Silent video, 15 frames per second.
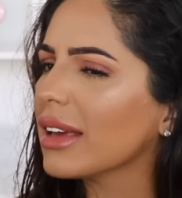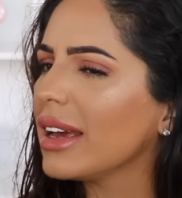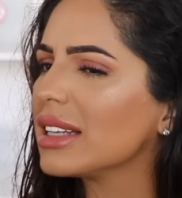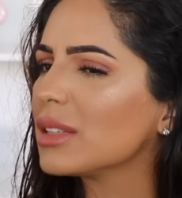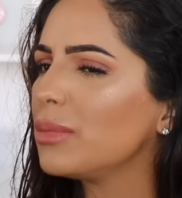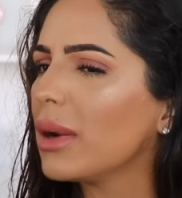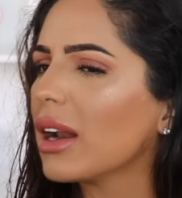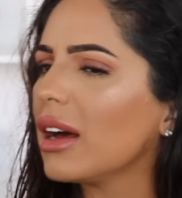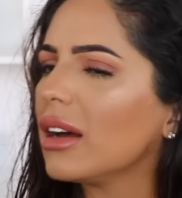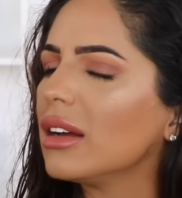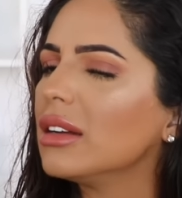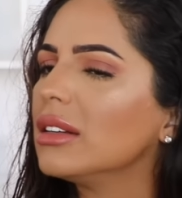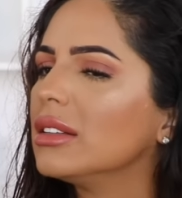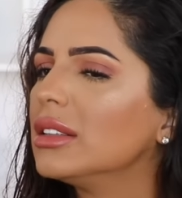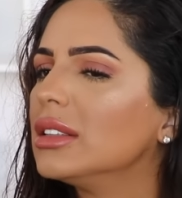que es
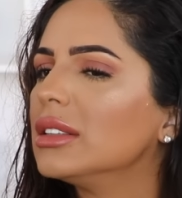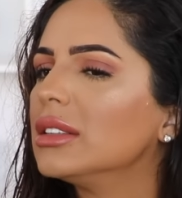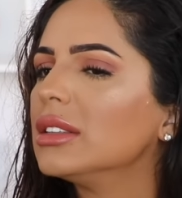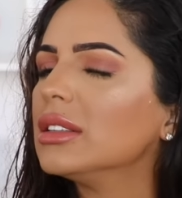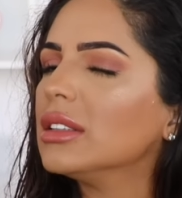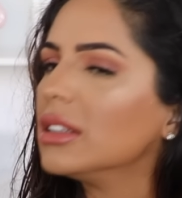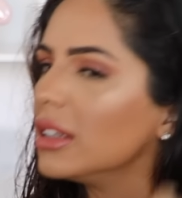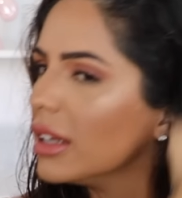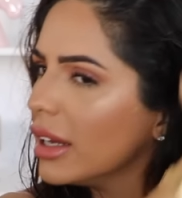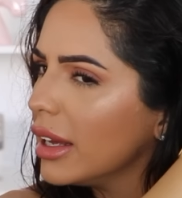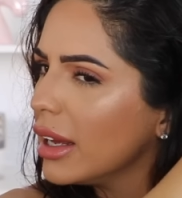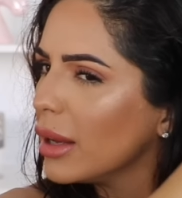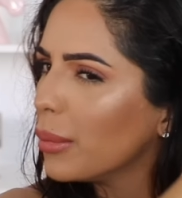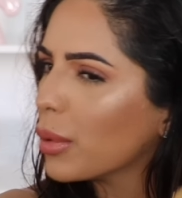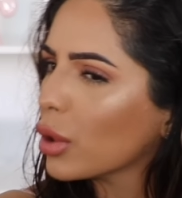para
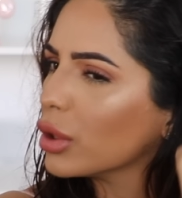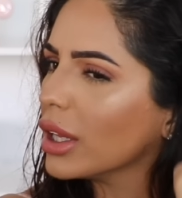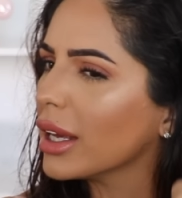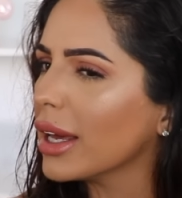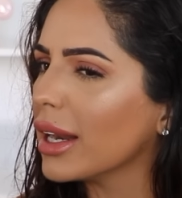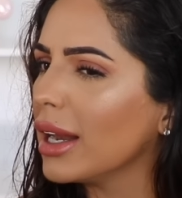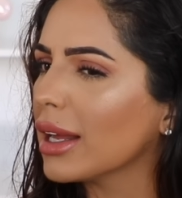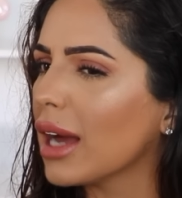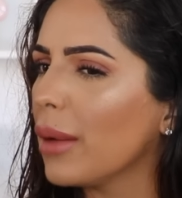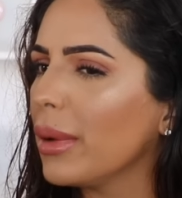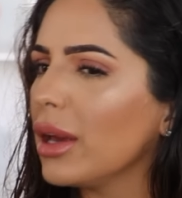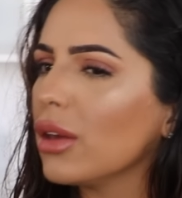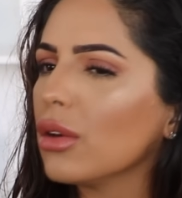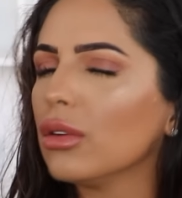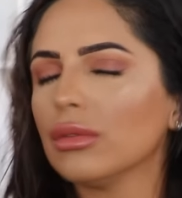eh, proteger el
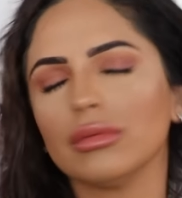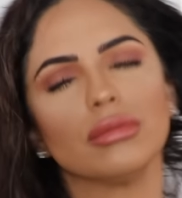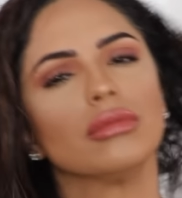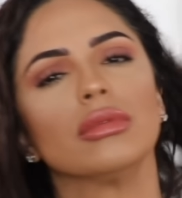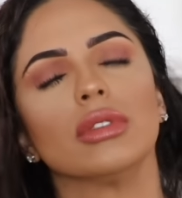cabello